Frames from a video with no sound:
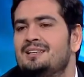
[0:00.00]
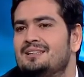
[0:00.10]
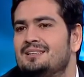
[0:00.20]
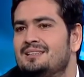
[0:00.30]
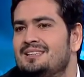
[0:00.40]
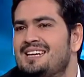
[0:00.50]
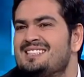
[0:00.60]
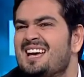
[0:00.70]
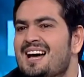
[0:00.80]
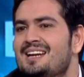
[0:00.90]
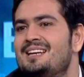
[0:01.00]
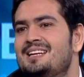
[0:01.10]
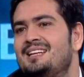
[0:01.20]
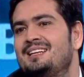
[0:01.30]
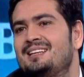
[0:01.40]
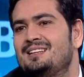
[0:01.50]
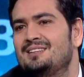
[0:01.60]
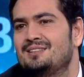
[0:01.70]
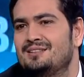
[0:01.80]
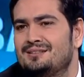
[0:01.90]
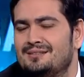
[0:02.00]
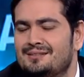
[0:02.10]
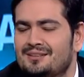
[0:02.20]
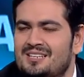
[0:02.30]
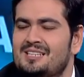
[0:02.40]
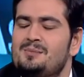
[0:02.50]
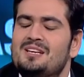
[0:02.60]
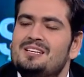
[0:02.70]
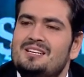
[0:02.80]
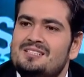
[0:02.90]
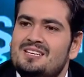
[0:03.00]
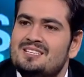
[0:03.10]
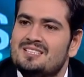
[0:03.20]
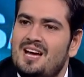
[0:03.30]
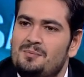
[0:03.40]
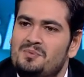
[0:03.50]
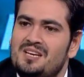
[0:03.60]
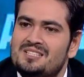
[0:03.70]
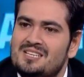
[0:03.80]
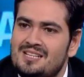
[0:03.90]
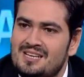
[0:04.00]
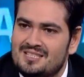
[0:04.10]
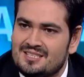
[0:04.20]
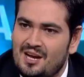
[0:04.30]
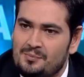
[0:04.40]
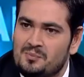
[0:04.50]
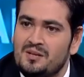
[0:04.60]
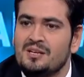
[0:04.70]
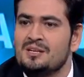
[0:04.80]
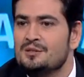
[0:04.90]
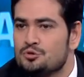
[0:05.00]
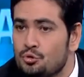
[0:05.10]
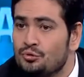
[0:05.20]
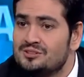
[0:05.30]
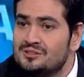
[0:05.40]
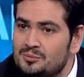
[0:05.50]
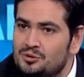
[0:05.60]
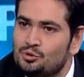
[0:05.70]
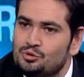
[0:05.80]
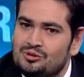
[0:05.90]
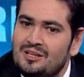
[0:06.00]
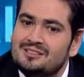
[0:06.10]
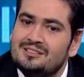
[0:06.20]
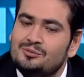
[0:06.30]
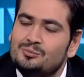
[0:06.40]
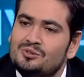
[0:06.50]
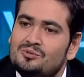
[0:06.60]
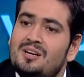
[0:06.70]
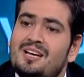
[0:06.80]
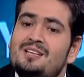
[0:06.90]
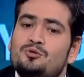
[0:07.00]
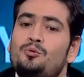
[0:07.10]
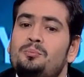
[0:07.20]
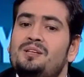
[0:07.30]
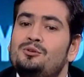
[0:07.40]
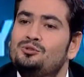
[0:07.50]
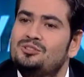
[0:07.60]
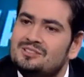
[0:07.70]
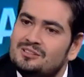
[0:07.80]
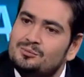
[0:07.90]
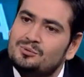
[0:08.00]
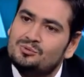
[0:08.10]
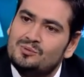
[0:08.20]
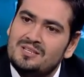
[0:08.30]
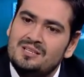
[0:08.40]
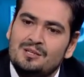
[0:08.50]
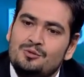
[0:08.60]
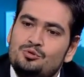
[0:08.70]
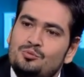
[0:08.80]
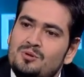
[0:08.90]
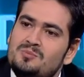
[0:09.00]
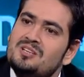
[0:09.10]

e, yeterli e, akademik yetkiye sahip mi, yetkinliğe sahip mi? Sonrasında bir sosyal sınavımız var. En son pedagojik sınavımız ve zümremize